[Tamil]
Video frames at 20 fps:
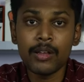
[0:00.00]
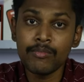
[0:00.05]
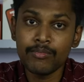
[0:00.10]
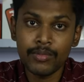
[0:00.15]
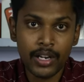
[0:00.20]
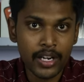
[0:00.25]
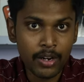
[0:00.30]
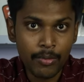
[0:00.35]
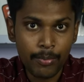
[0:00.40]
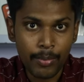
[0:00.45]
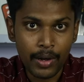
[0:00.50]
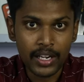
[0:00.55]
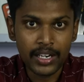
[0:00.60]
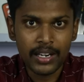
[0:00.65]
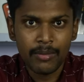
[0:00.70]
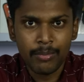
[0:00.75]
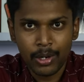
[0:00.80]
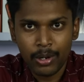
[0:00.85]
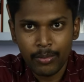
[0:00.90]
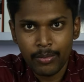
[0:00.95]
படம் நான் என்ன
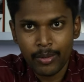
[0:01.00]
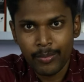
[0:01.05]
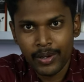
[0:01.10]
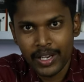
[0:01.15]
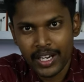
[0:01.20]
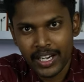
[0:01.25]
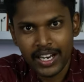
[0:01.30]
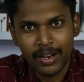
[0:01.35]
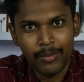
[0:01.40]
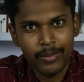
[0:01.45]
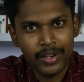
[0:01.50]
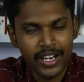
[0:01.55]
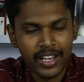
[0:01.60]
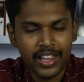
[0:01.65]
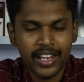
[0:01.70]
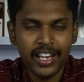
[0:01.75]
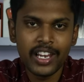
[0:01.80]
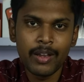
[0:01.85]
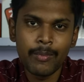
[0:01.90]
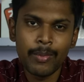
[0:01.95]
பார்க்கல படம் எப்படி இருக்குது
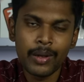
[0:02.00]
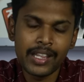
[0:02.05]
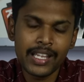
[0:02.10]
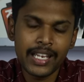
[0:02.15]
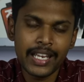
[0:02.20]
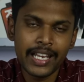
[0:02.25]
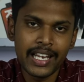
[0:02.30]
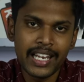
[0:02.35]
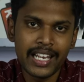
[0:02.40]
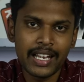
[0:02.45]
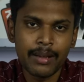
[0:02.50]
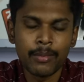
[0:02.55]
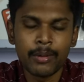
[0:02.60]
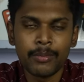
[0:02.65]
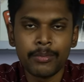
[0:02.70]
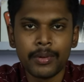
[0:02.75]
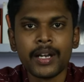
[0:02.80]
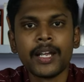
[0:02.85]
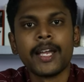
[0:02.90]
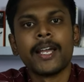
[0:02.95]
அப்படின்றத நீங்கள் பார்த்து கீழே
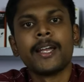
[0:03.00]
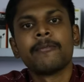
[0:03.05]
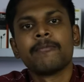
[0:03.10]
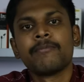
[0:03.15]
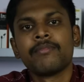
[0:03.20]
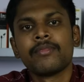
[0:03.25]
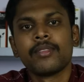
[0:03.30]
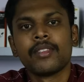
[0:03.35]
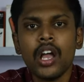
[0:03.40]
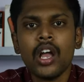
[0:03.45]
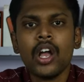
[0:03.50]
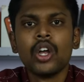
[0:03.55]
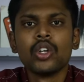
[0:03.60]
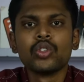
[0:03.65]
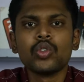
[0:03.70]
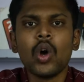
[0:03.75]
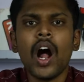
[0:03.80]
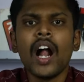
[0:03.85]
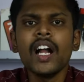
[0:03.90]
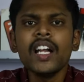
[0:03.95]
கமெண்ட் பண்ணுங்கள்
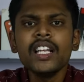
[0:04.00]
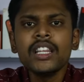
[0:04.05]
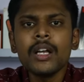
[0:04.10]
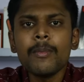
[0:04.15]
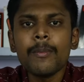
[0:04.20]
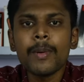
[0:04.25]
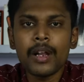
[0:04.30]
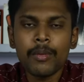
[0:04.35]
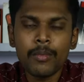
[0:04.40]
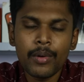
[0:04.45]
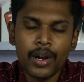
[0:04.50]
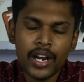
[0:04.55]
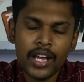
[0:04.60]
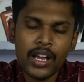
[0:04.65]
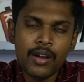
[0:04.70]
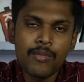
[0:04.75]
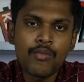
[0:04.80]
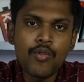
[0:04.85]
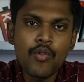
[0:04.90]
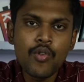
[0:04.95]
ஸோ அடுத்த
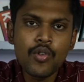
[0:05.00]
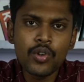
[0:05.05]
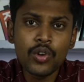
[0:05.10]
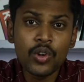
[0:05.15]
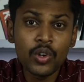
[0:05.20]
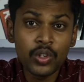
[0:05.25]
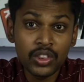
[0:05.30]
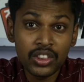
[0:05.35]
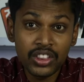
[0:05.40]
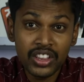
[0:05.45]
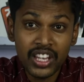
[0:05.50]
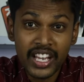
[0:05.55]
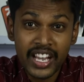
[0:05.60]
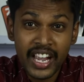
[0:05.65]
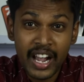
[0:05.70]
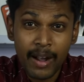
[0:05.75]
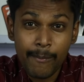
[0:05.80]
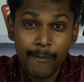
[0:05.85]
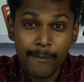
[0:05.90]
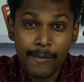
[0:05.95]
படமான மூக்குத்தி
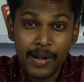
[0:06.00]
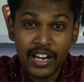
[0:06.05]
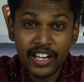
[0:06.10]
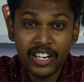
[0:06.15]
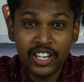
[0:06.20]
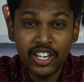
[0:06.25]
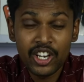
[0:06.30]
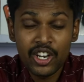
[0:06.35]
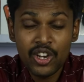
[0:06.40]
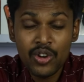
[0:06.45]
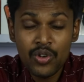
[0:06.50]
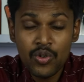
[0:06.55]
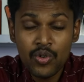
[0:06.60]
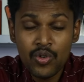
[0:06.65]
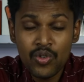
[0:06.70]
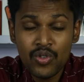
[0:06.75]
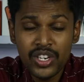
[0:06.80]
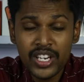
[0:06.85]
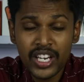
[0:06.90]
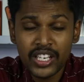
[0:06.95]
அம்மன்
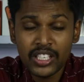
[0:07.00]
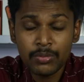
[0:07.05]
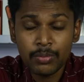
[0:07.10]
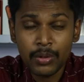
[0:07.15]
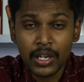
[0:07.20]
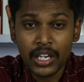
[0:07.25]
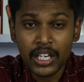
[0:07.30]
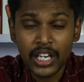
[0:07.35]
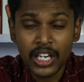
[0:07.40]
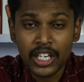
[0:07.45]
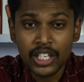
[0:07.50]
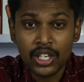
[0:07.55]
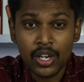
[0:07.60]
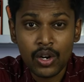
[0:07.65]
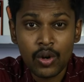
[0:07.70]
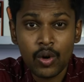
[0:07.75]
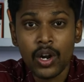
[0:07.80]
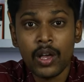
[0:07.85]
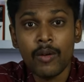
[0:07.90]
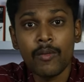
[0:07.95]
ஹியூஜ்
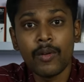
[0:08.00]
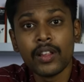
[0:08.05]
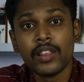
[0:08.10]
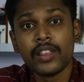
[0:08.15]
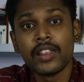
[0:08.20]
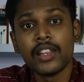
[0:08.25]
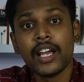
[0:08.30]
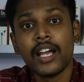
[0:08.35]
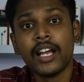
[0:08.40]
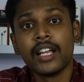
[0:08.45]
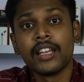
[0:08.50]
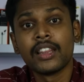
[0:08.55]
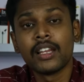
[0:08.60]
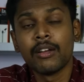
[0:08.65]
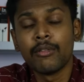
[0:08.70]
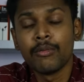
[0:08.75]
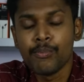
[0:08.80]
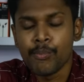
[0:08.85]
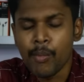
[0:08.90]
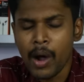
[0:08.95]
எக்ஸ்பெக்டேஷனோட வந்த
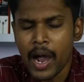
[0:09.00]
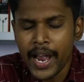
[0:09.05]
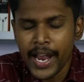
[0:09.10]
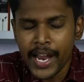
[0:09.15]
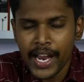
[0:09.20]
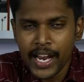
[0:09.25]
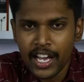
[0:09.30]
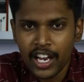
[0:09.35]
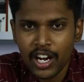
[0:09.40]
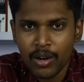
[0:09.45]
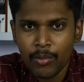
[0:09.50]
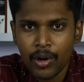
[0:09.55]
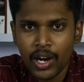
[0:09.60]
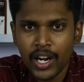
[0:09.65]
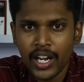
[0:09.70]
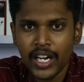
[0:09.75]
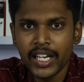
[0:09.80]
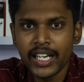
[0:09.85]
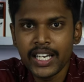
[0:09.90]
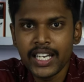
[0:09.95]
இந்த
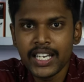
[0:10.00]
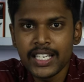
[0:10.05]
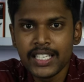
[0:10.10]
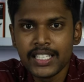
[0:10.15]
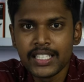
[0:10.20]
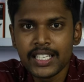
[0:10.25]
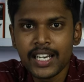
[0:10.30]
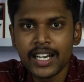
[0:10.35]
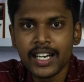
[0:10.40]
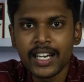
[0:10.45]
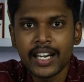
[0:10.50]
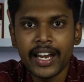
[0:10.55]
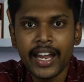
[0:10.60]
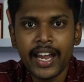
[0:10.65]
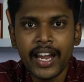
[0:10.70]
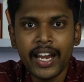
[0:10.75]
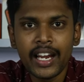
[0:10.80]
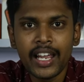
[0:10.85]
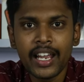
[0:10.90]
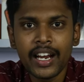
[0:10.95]
பயங்கரமான டீசர்
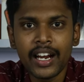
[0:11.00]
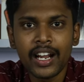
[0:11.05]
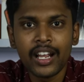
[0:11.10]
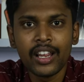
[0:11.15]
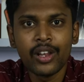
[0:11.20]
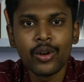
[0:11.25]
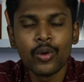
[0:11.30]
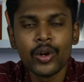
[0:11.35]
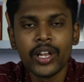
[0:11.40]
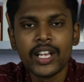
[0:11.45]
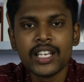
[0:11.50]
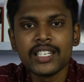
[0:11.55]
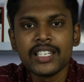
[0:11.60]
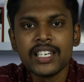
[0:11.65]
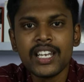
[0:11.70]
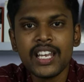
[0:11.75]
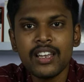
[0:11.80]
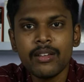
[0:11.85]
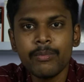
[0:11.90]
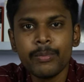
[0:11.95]
ட்ரெய்லர் அதனுடைய
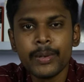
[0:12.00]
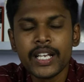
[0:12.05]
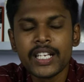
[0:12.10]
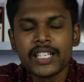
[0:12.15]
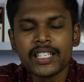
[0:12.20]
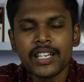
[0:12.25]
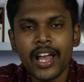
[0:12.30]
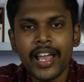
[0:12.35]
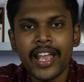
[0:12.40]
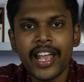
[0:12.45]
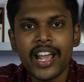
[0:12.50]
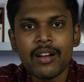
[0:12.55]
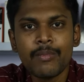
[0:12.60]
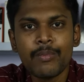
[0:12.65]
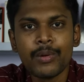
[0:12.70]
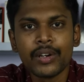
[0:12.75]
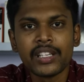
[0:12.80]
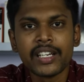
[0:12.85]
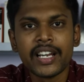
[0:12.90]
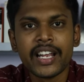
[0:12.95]
ஸ்னீக் பீக்ஸ்லாம்
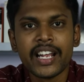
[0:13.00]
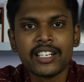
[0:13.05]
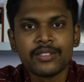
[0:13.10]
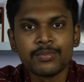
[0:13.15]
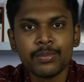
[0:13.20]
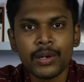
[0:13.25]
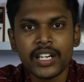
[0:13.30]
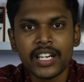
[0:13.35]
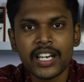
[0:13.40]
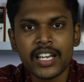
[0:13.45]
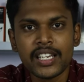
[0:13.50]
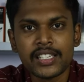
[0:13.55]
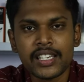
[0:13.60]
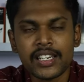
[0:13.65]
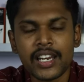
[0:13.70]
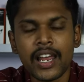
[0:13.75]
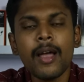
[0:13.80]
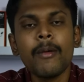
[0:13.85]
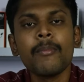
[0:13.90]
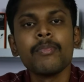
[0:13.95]
ஏற்படுத்தின
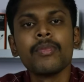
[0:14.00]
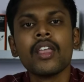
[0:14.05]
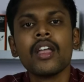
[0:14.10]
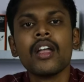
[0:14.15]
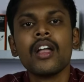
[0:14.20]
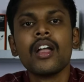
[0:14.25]
எக்ஸ்பெக்டேஷனை